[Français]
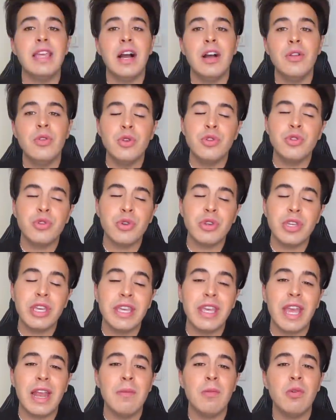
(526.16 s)
y a un autre truc
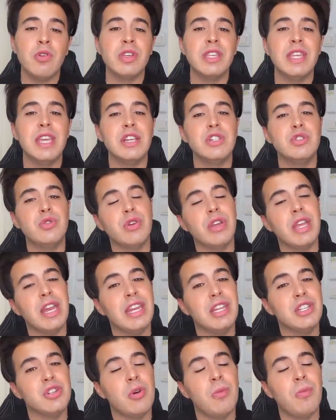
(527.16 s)
également qui a choqué
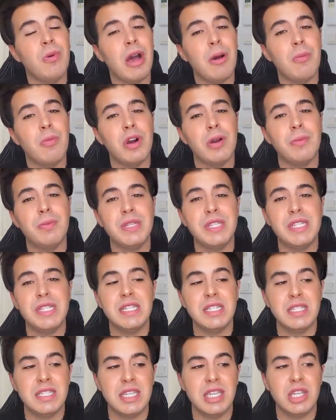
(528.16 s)
les gens par rapport à
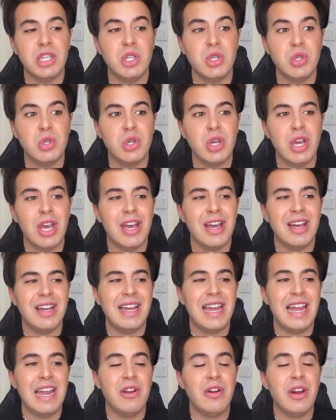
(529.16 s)
Peachy, c'est que
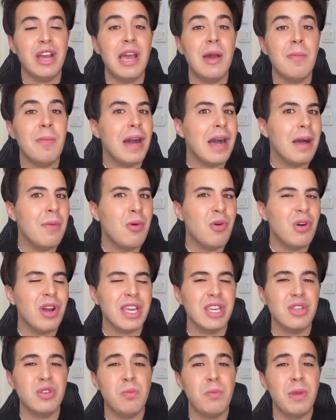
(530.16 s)
euh, elle aurait apparemment
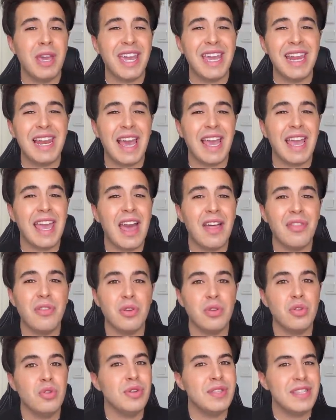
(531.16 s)
récupéré la
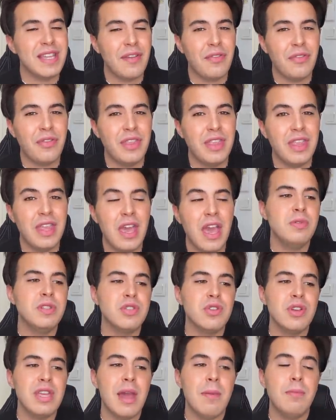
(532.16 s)
garde de sa fille,
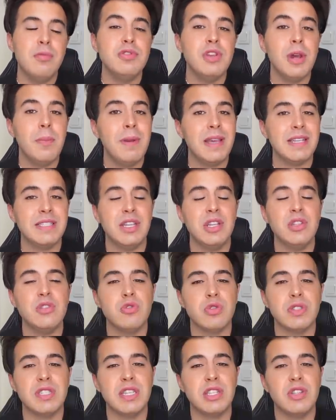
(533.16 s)
puisqu'il y a plusieurs personnes
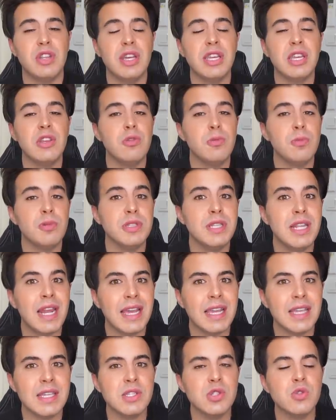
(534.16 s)
sur TikTok qui lui posaient
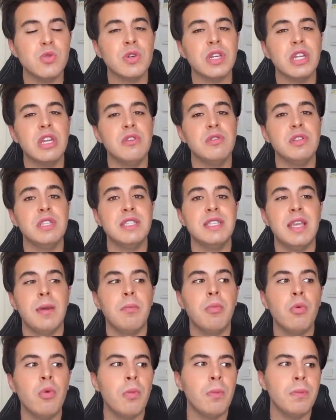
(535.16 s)
la question, qui lui disaient «
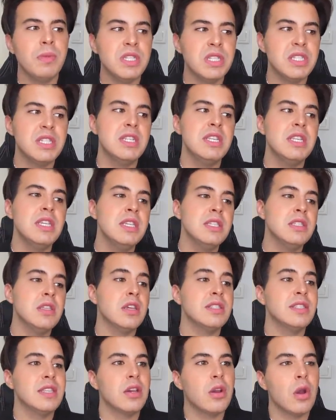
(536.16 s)
Bon, Peaches,
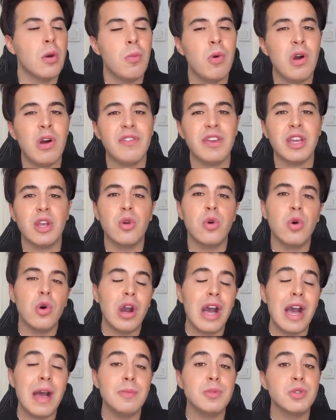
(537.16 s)
c'est comment avec
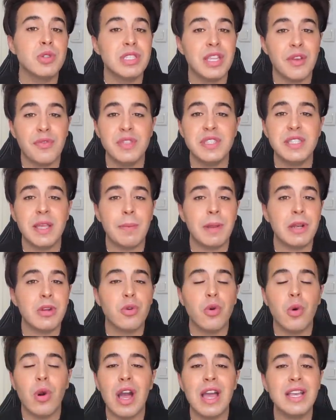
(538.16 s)
Cora ?» Parce que sa fille s'appelle
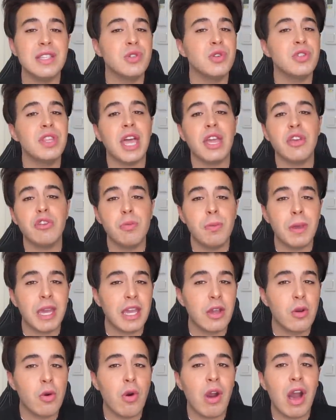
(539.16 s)
Cora. « Est-ce que t'as
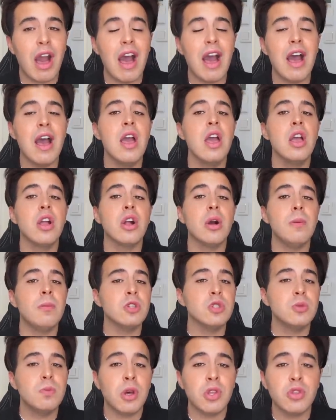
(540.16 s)
récupéré Cora
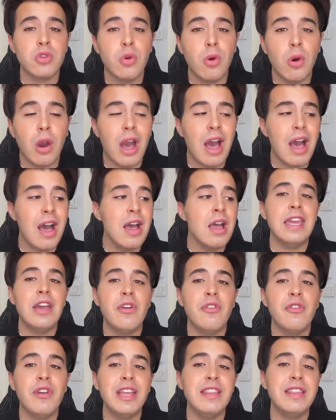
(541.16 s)
Comment se porte Cora ?» Et
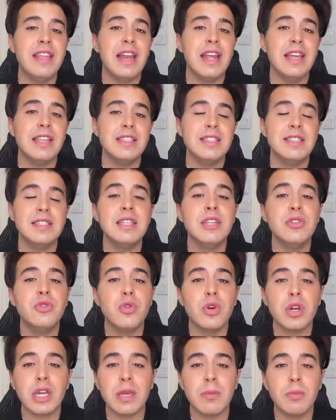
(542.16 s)
en fait, elle a décidé
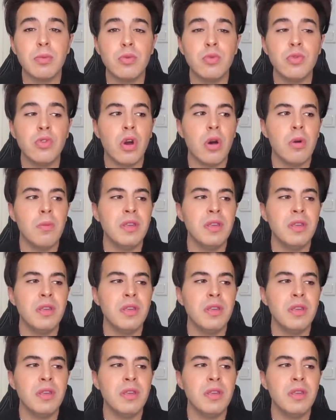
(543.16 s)
de répondre en